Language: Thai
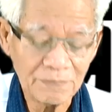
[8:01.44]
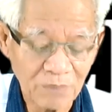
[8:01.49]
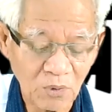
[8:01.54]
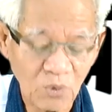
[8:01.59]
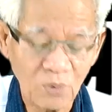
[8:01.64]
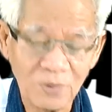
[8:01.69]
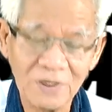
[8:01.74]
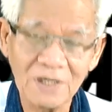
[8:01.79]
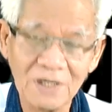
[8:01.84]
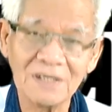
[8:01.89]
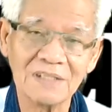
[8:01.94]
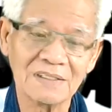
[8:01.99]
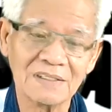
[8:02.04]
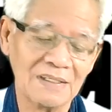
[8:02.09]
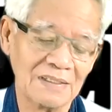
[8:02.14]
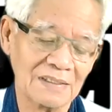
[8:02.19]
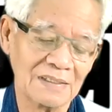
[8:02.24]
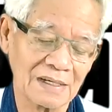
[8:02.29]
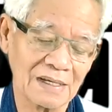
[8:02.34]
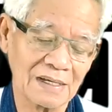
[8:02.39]
มาปูพื้นอีก
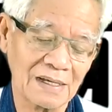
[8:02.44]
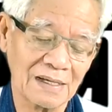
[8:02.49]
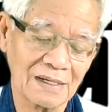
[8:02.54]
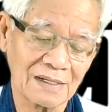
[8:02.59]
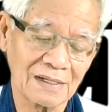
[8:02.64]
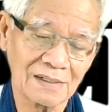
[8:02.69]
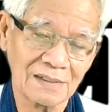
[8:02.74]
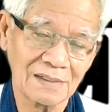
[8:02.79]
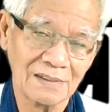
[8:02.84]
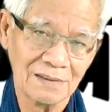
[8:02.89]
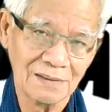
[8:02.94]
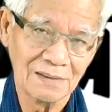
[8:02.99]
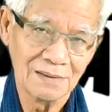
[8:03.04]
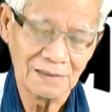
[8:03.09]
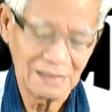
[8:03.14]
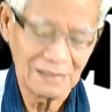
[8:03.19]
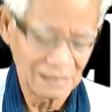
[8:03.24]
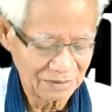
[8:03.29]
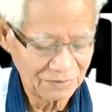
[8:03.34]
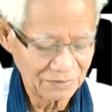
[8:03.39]
ที
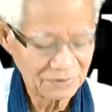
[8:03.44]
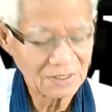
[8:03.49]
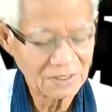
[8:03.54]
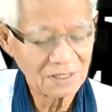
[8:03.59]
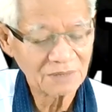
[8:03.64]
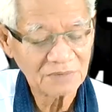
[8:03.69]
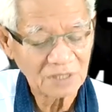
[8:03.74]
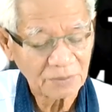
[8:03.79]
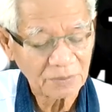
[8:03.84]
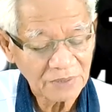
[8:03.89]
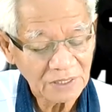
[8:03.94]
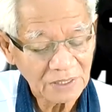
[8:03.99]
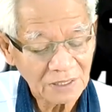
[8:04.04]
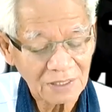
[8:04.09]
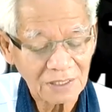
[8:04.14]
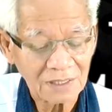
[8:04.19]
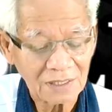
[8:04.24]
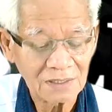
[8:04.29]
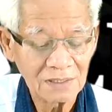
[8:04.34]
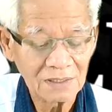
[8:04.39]
เนี่ยเพราะฉะนั้นจะเป็น
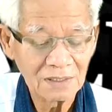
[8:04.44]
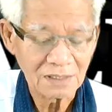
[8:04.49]
ยังไง